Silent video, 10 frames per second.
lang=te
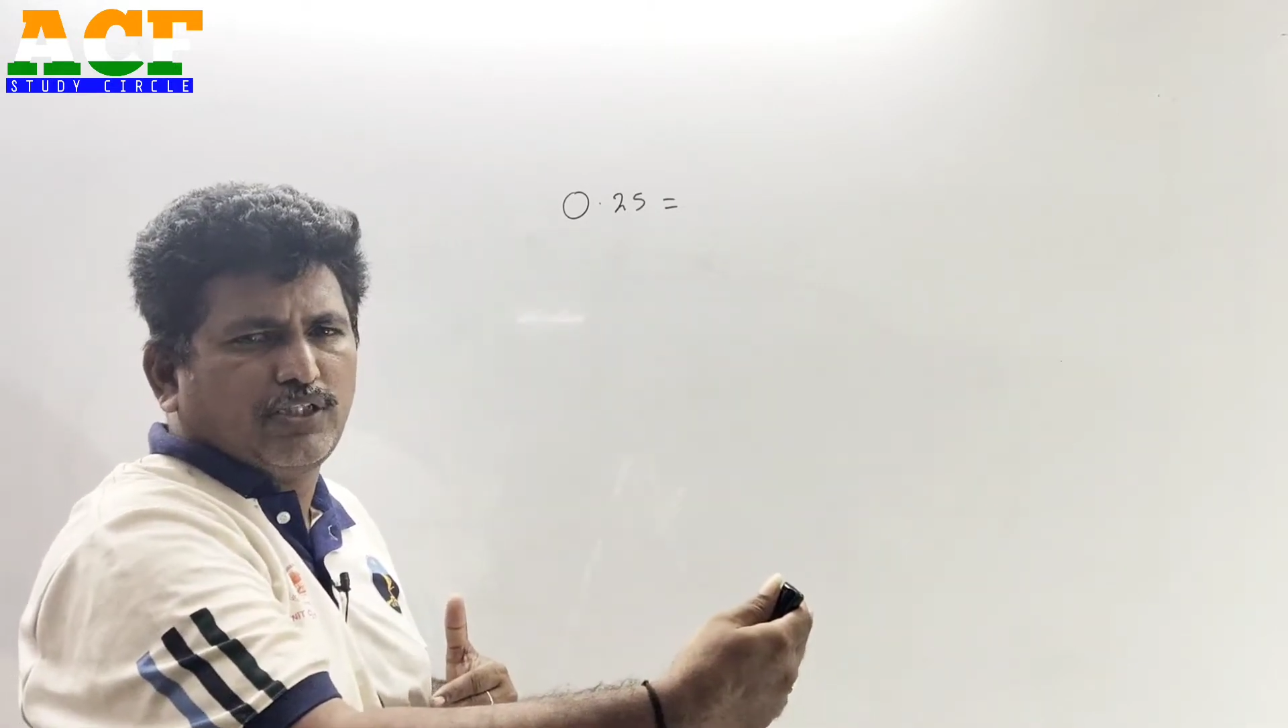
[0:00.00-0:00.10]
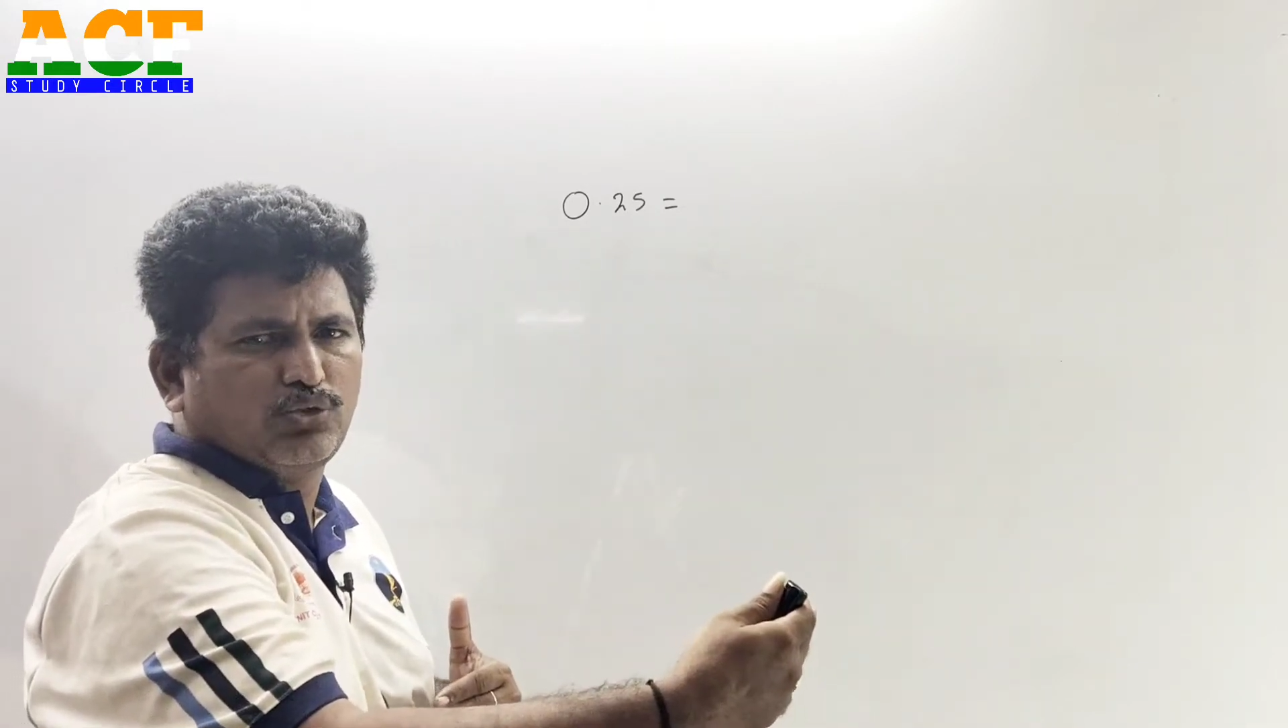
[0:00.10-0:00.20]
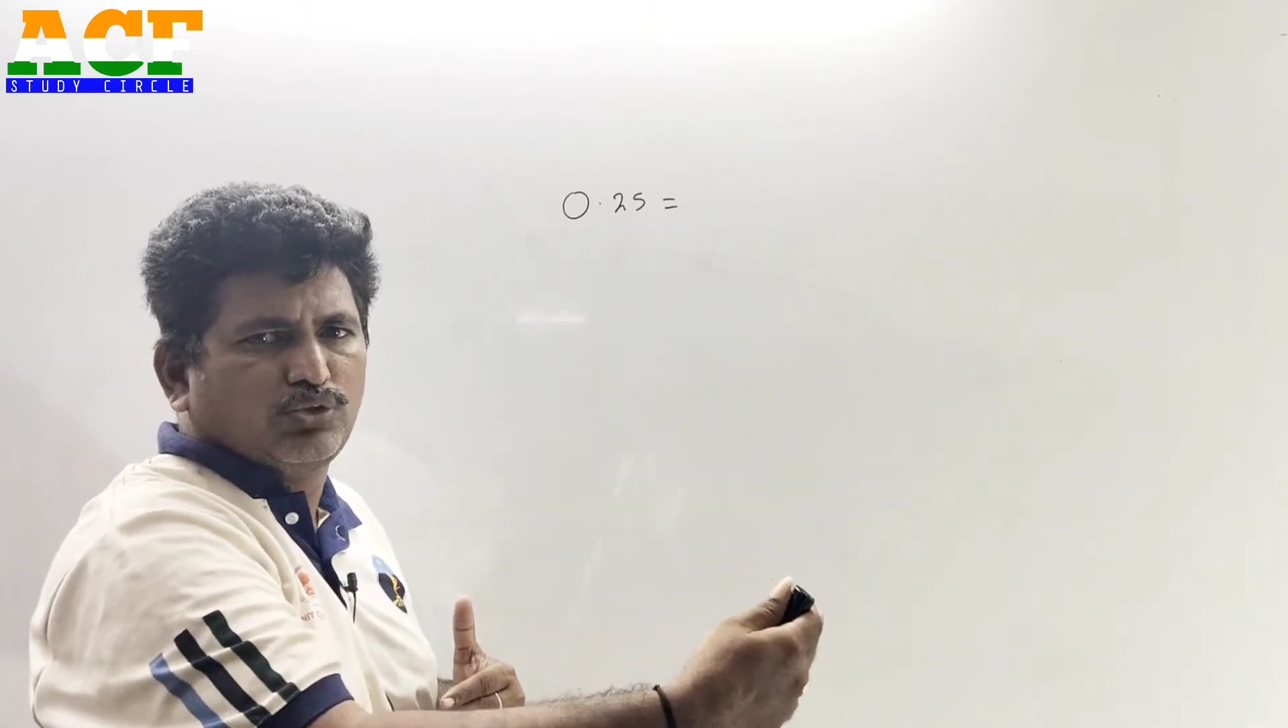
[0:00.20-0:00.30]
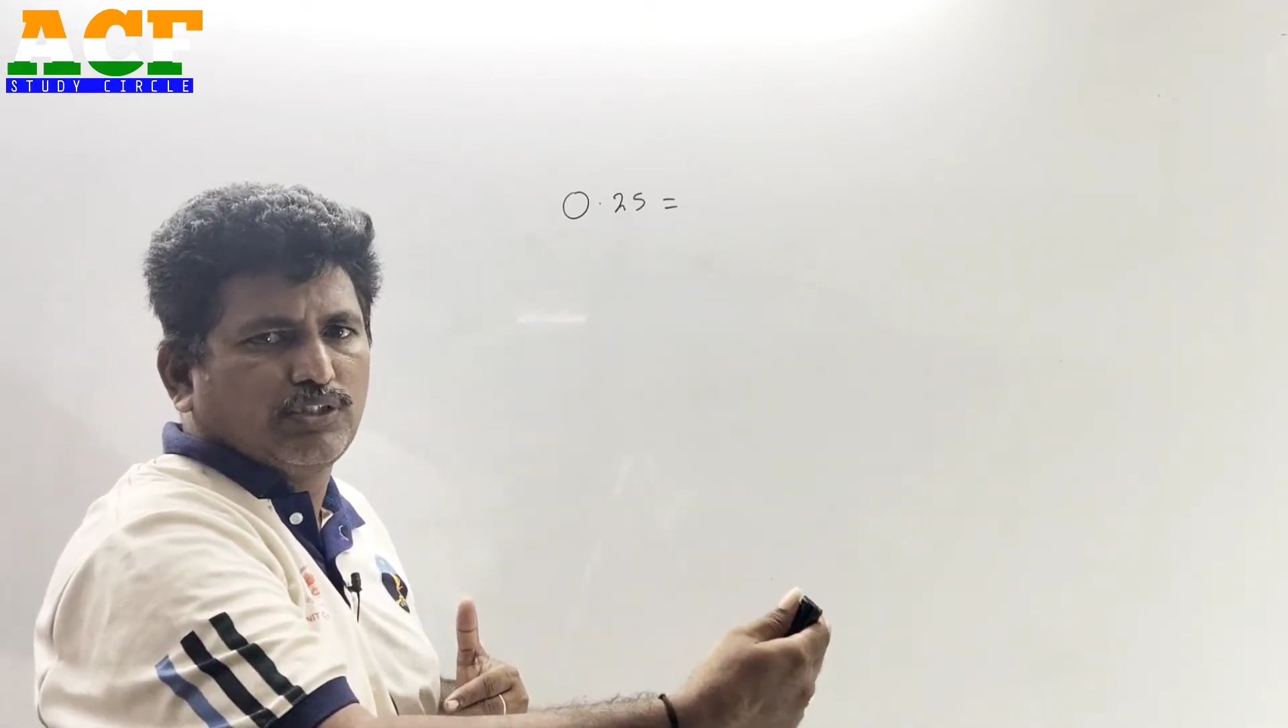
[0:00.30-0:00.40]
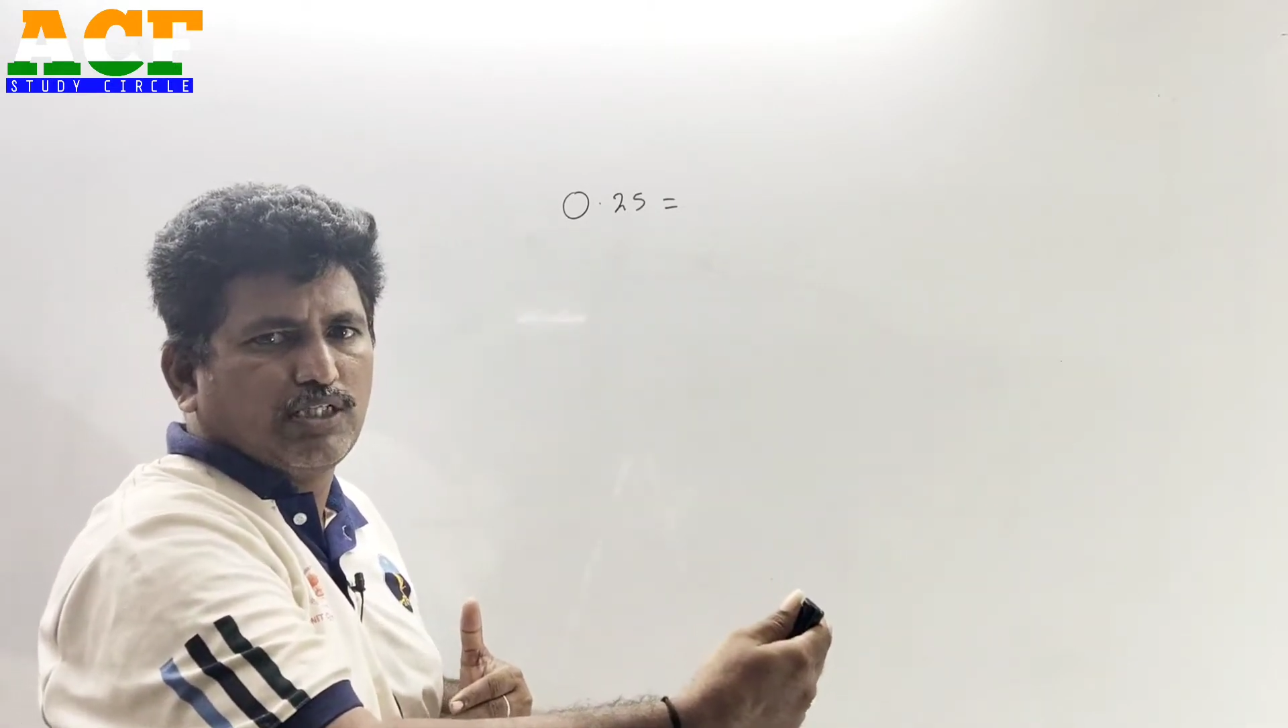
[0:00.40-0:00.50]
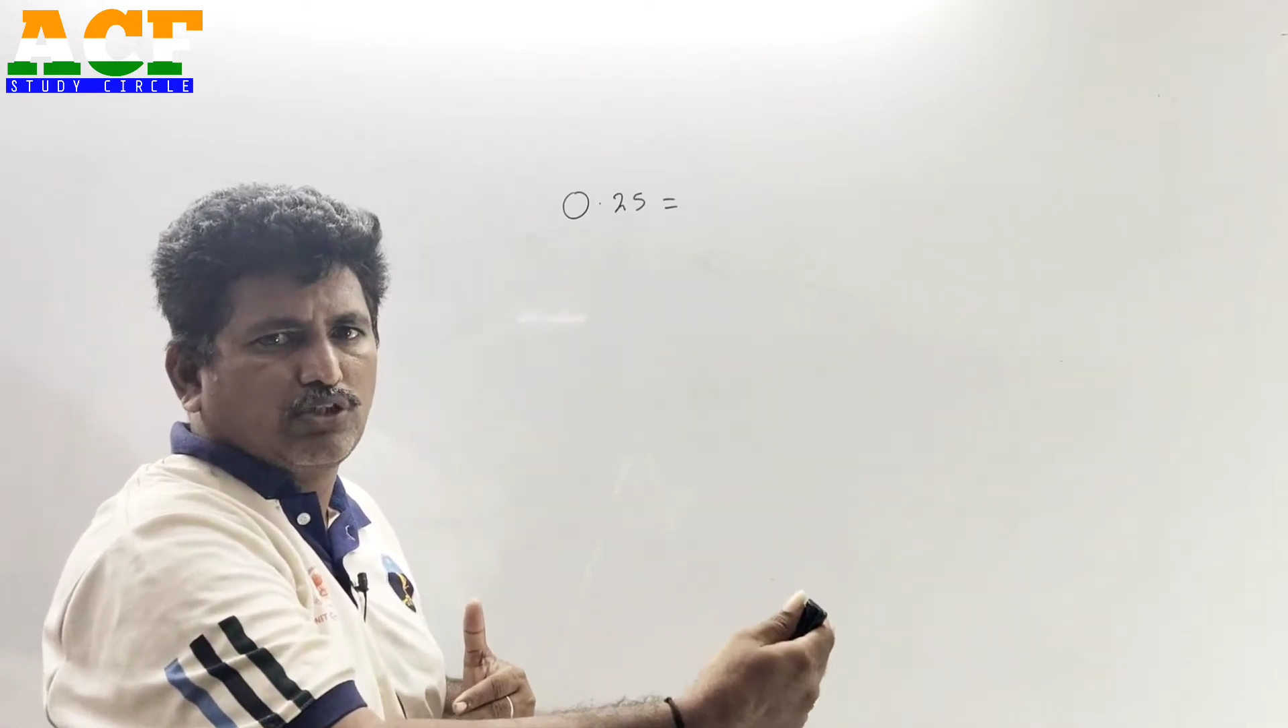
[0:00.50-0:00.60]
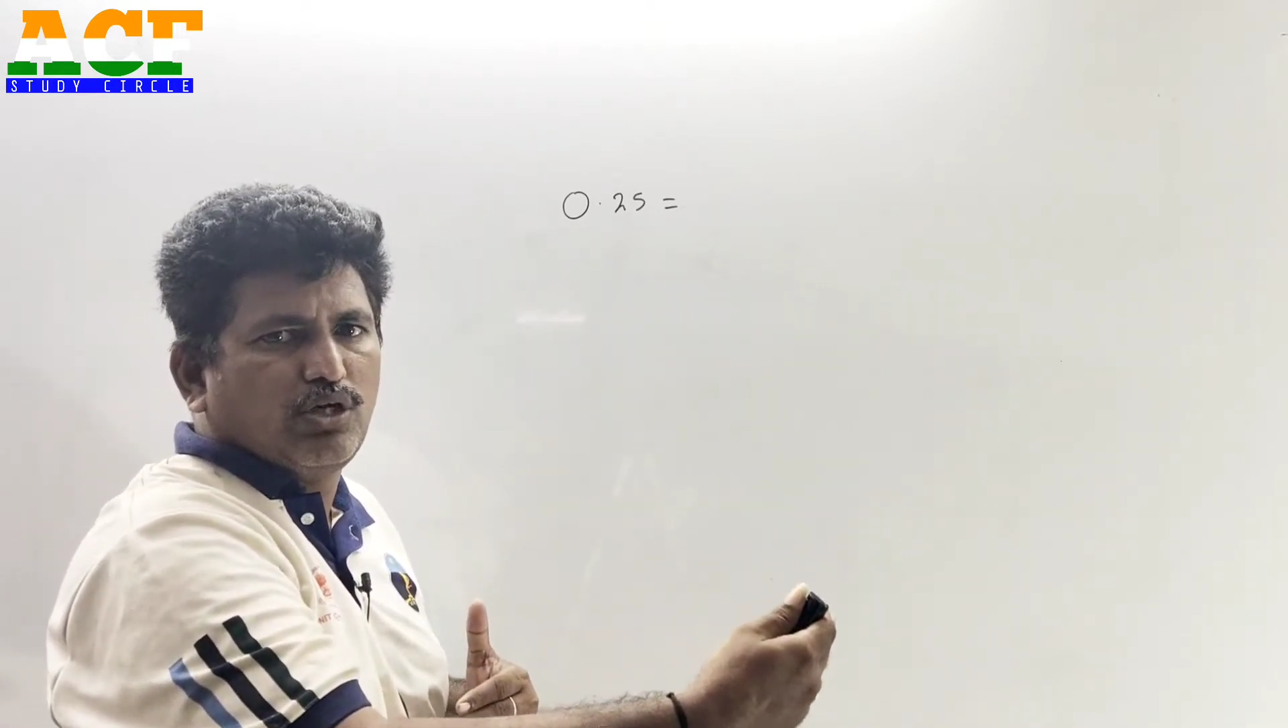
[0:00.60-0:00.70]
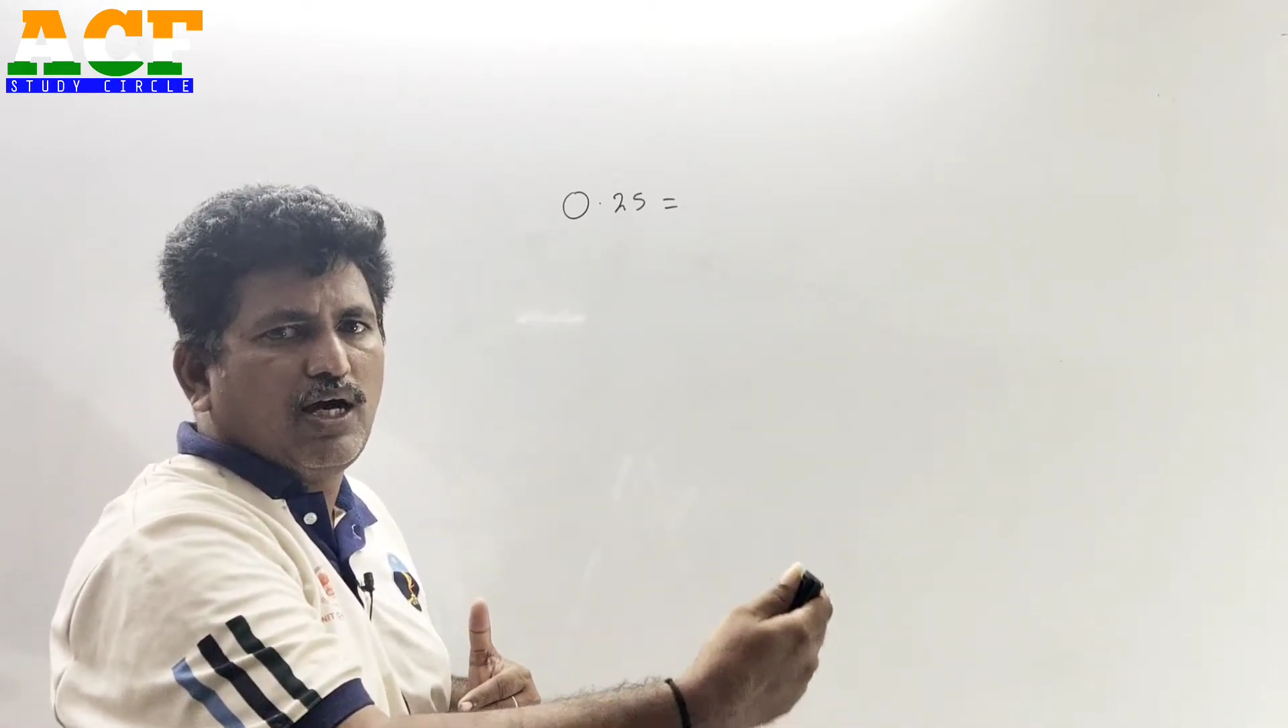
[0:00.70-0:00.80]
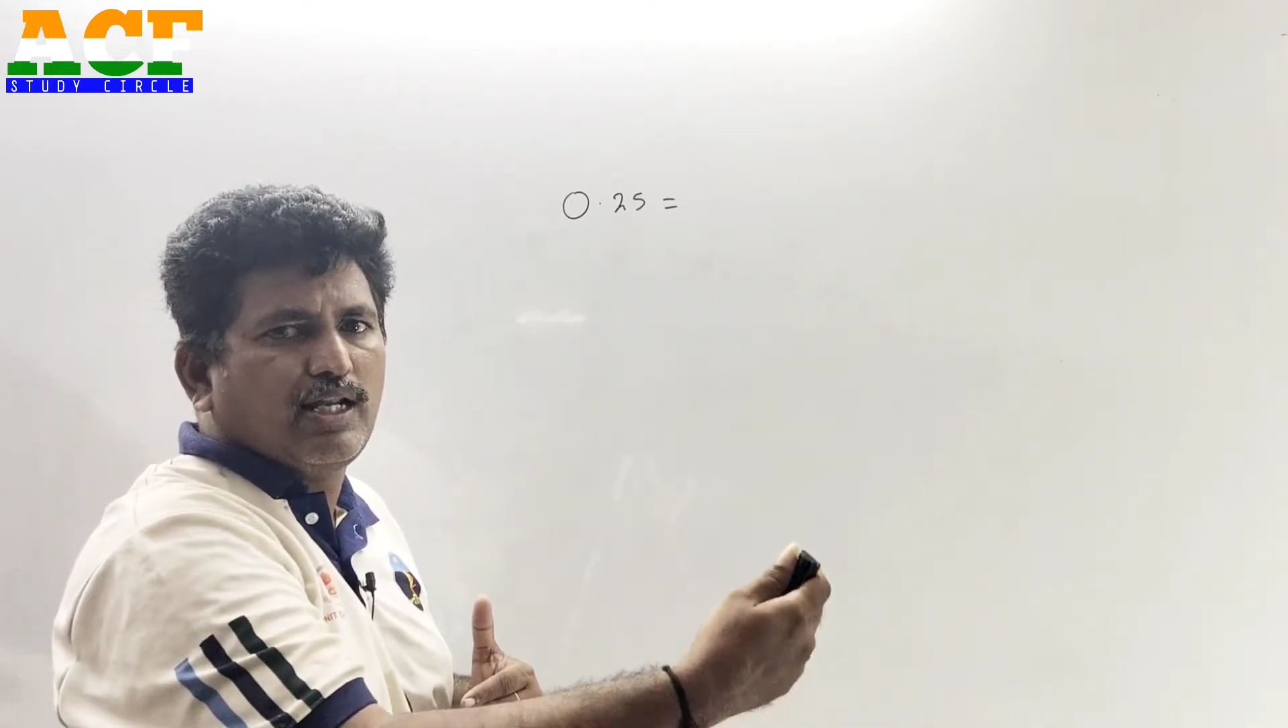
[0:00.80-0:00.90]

ఎక్కువ శాతం